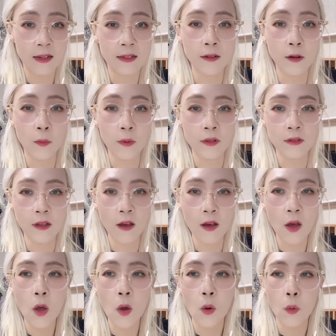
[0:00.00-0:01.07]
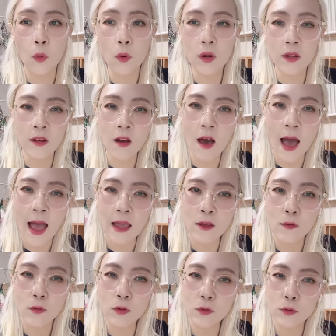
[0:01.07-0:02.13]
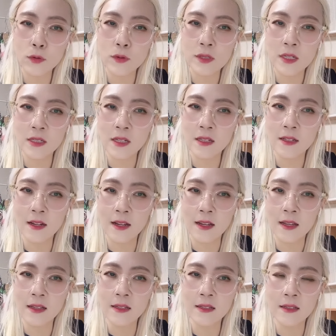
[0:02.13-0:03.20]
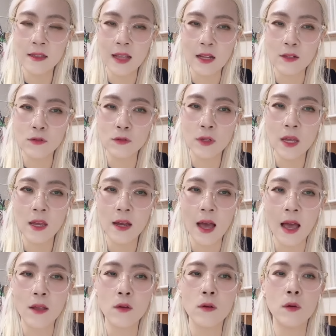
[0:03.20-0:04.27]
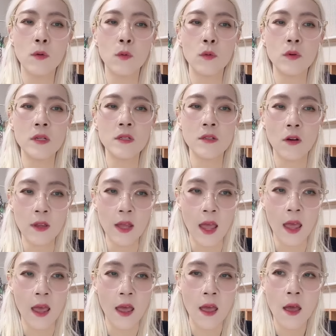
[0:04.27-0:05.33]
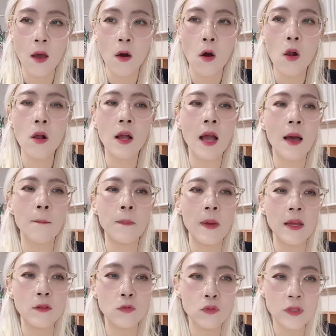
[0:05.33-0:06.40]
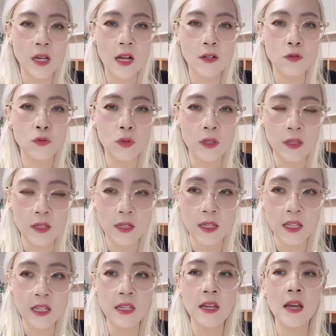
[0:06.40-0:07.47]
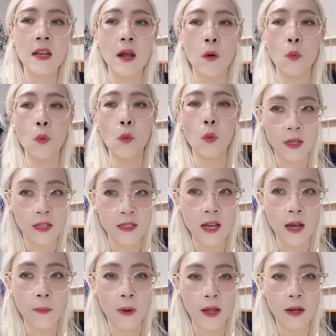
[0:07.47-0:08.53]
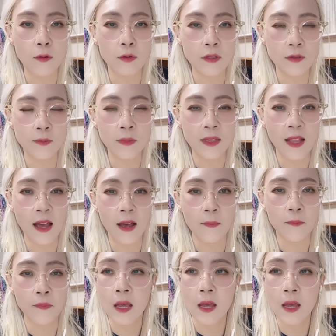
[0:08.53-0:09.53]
그러면서 오히려 IonQ 투자자들에게는 나중에 가격이 오르기 전에 헐값에 투자할 수 있는 기회라고 기사가 말하고 있습니다.